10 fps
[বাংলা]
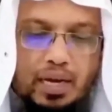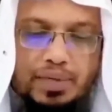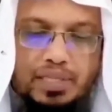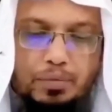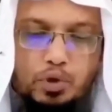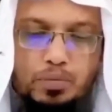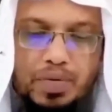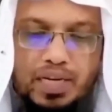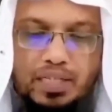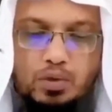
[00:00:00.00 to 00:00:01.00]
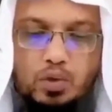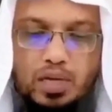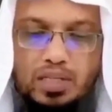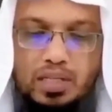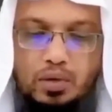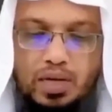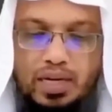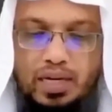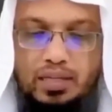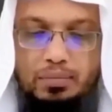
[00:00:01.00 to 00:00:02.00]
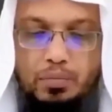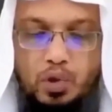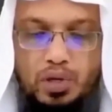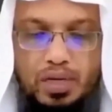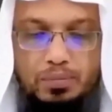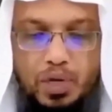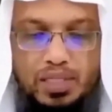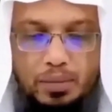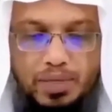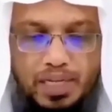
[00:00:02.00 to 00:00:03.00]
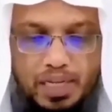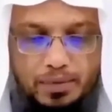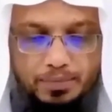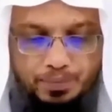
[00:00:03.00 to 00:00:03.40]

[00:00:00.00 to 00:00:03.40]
নামাজের প্রথম রাখাতের তুলনায় দ্বিতীয় রাখাত বড় কেরাত পড়া যাবে কি